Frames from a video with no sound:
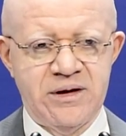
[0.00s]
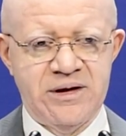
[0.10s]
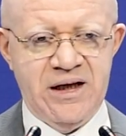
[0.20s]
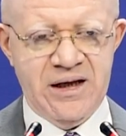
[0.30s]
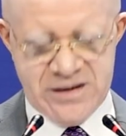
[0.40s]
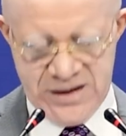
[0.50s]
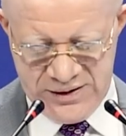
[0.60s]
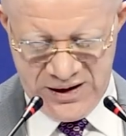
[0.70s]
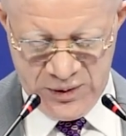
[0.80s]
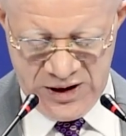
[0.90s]
des
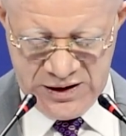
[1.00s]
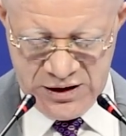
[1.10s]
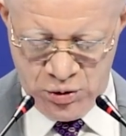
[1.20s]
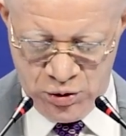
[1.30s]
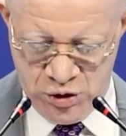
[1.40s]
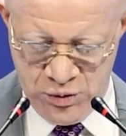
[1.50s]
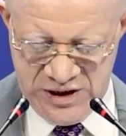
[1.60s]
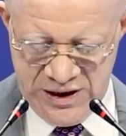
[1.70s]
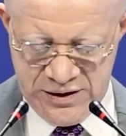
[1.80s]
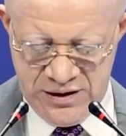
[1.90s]
interprétations
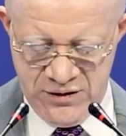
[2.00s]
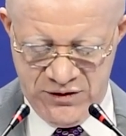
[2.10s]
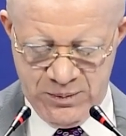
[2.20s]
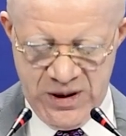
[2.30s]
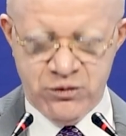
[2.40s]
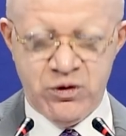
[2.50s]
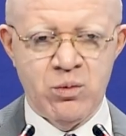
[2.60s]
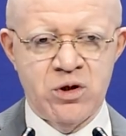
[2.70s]
subjectives et parfois